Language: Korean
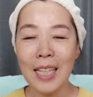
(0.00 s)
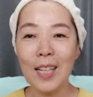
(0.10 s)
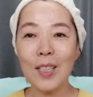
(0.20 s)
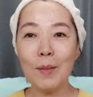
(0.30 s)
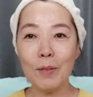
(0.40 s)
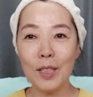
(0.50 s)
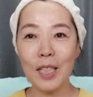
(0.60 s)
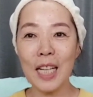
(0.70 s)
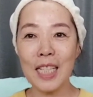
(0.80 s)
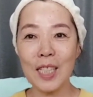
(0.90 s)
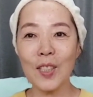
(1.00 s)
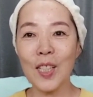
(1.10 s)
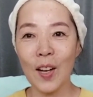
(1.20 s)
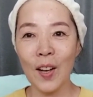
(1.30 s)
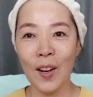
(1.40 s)
이러신 분들이
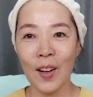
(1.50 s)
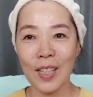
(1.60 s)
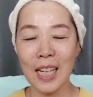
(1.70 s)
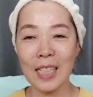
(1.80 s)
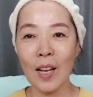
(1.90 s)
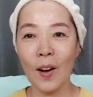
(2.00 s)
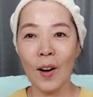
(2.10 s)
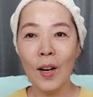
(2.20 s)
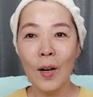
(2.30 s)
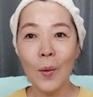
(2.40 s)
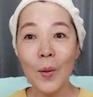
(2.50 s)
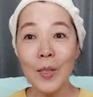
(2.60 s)
있었어요. 그래서